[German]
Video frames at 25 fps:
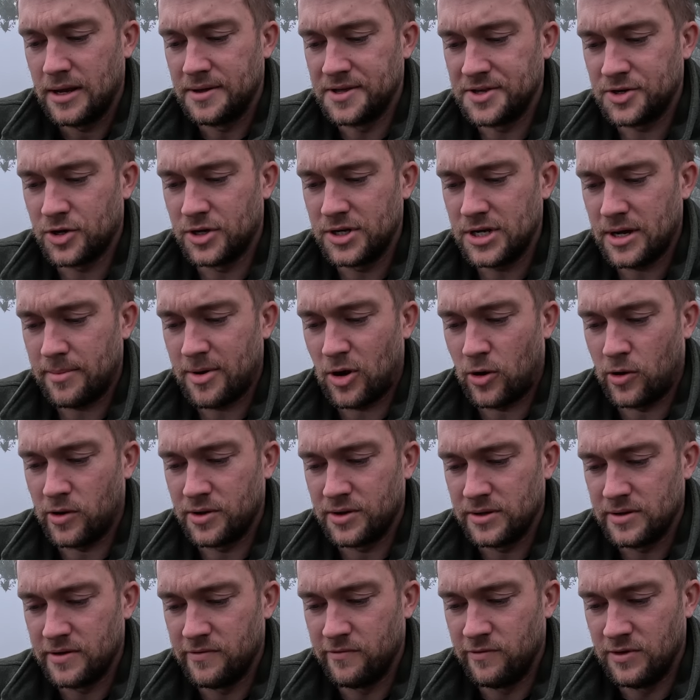Ich könnte aber
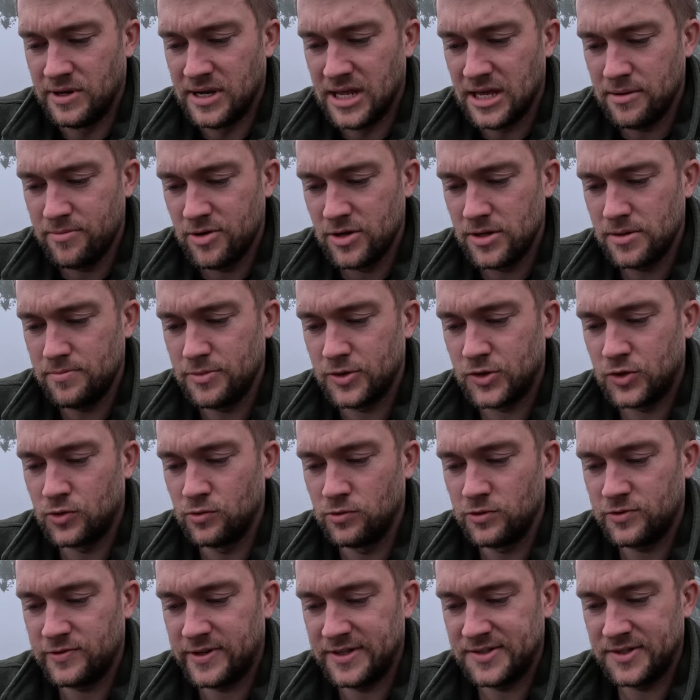auch Nebel
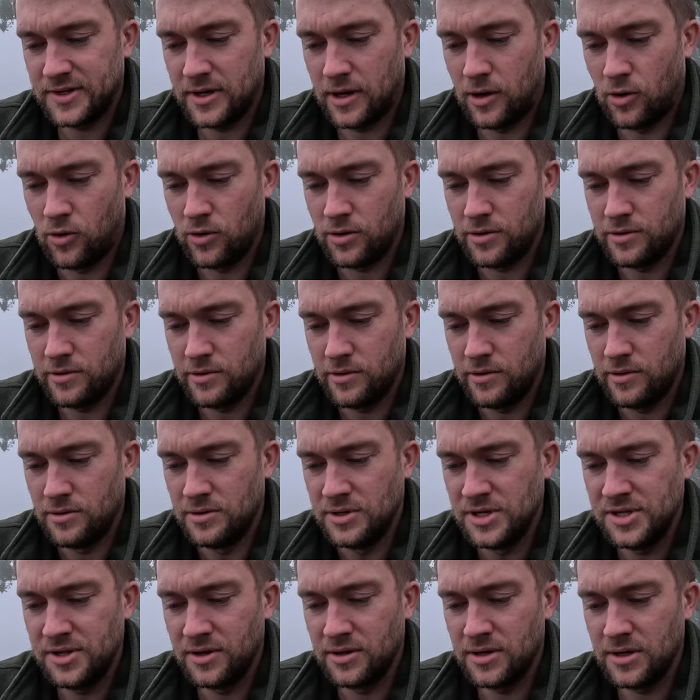bzw. auch
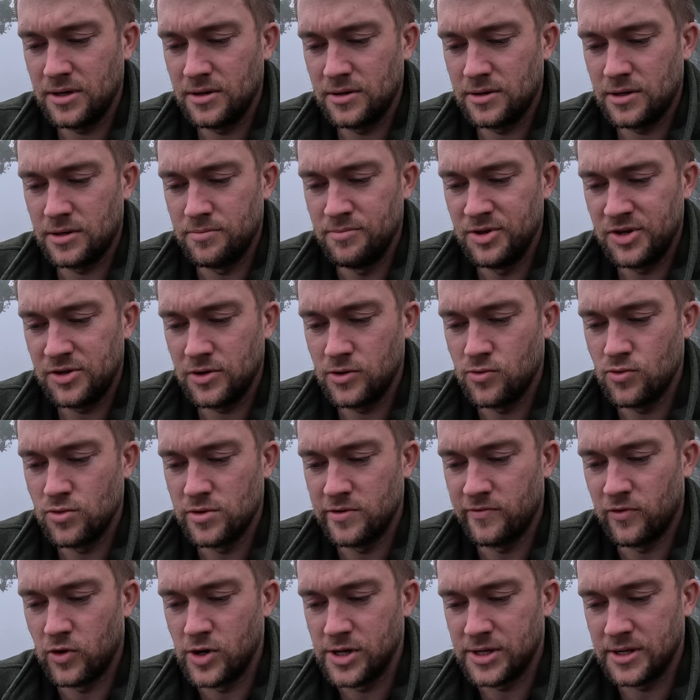niedrige,
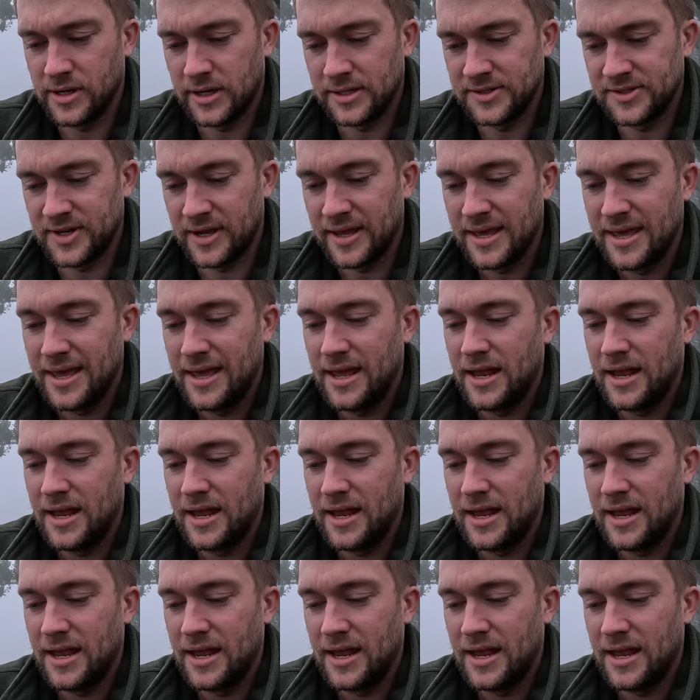mittelhohe Wolken anzeigen.